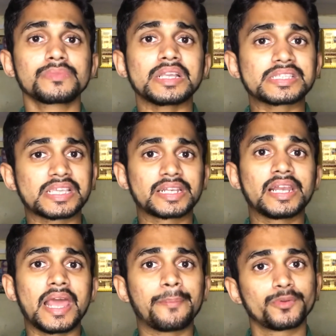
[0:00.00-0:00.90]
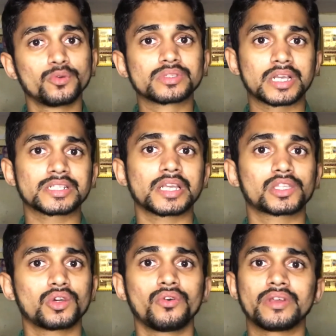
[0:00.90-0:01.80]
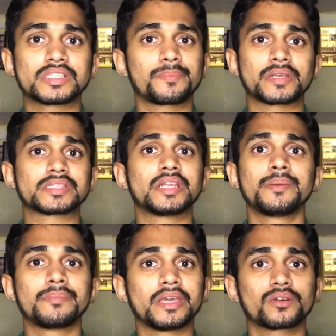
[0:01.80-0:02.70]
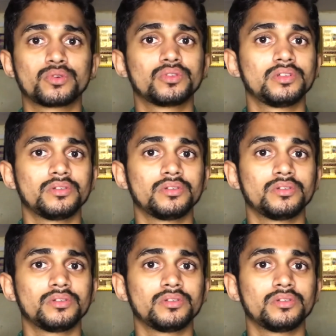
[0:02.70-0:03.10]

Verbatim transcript: सिग्नल ऐप यूज़ कर सकते हो वैसे पर्सनली मैं खुद